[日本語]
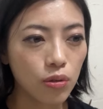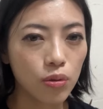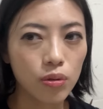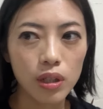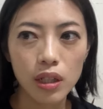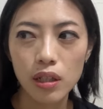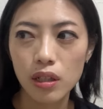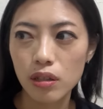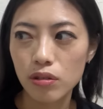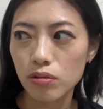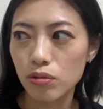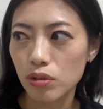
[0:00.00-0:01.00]
汚
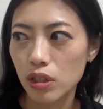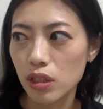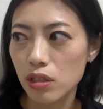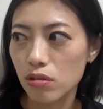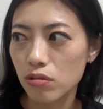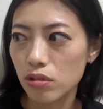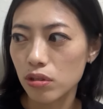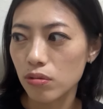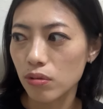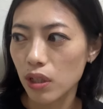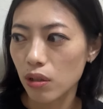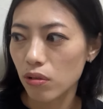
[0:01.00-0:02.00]
れるの気にする
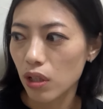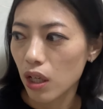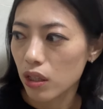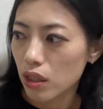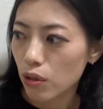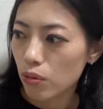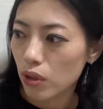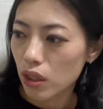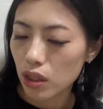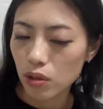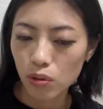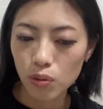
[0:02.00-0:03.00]
人はこれ貼った方が
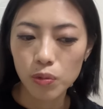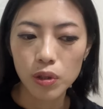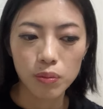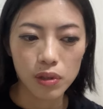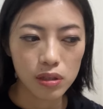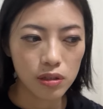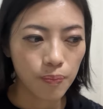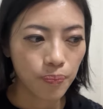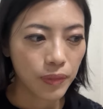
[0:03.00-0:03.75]
いいと思います。